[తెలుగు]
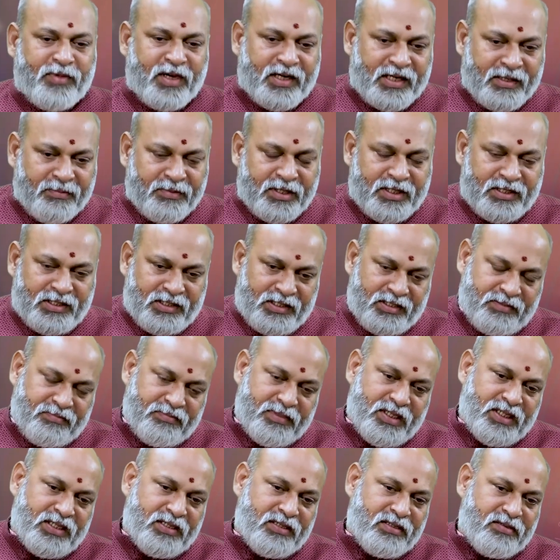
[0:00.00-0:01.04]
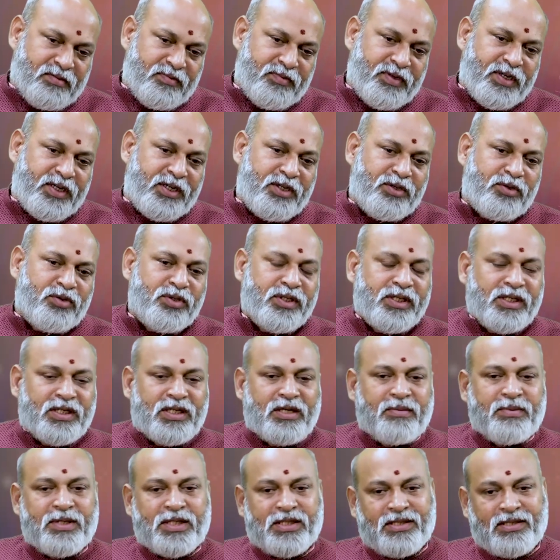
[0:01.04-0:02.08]
అంటే మనకి మన వీడియో
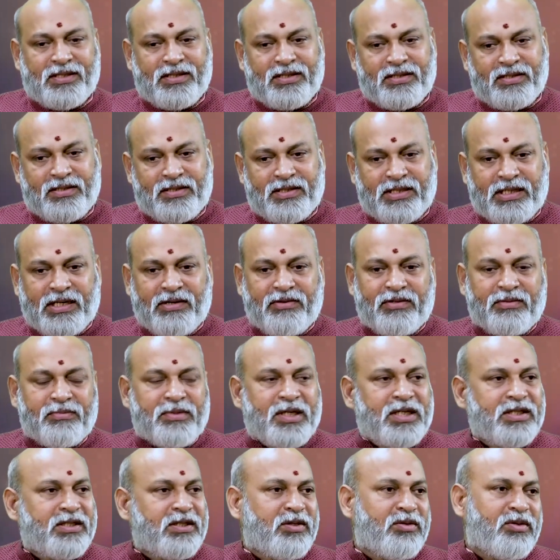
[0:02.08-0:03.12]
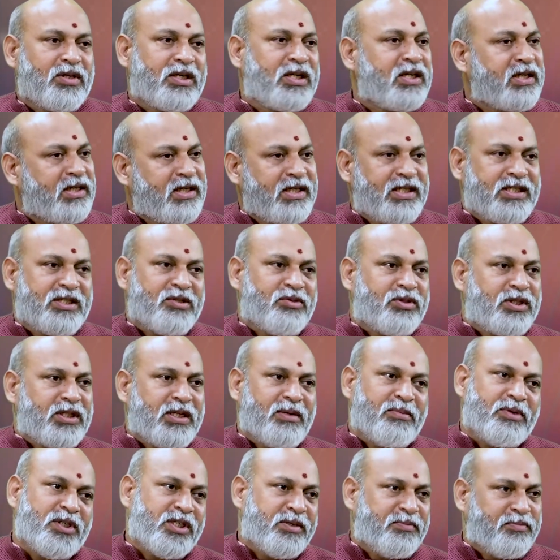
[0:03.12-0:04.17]
ఇంకా మనకి శ్రావణ మాసంలోనే రిలీజ్ అవుతుంది
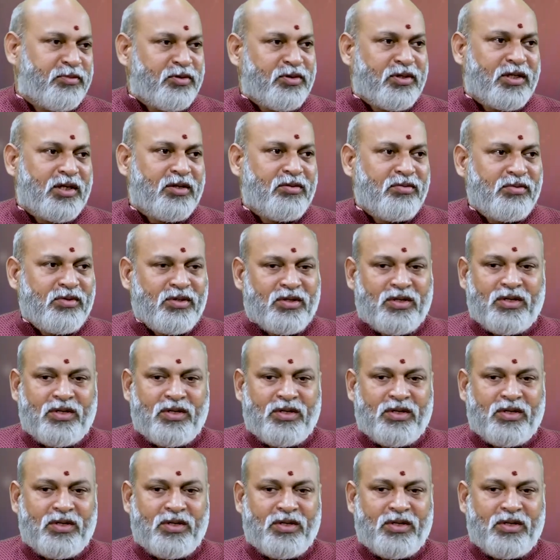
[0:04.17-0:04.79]
కాబట్టి చెప్తున్నాను